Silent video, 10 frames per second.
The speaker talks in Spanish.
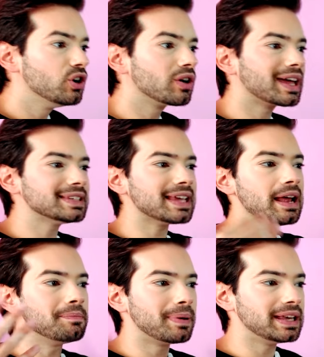lo que es
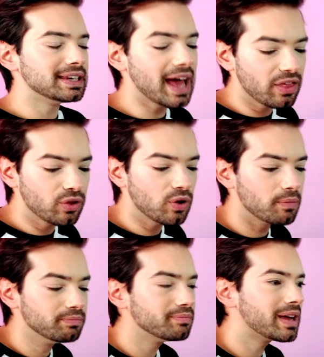el peinado
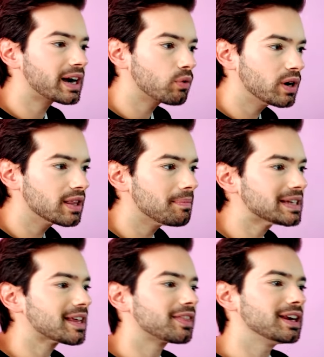me recuerda
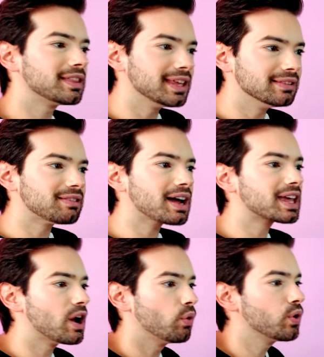más a Cenicienta
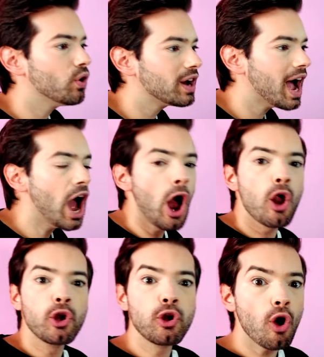que a Aurora.
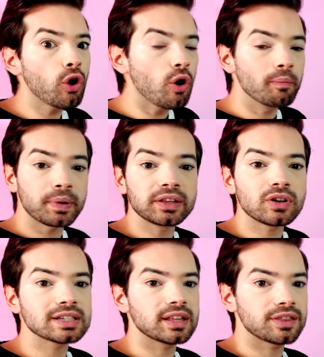No comprendo
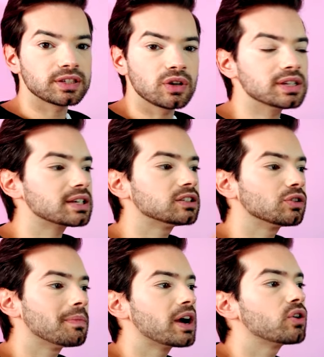las decisiones que se
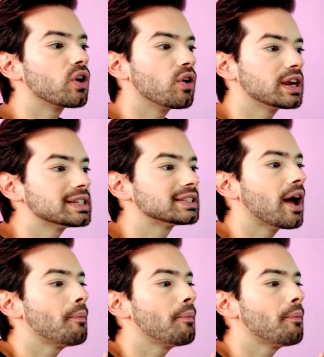tomaron con esta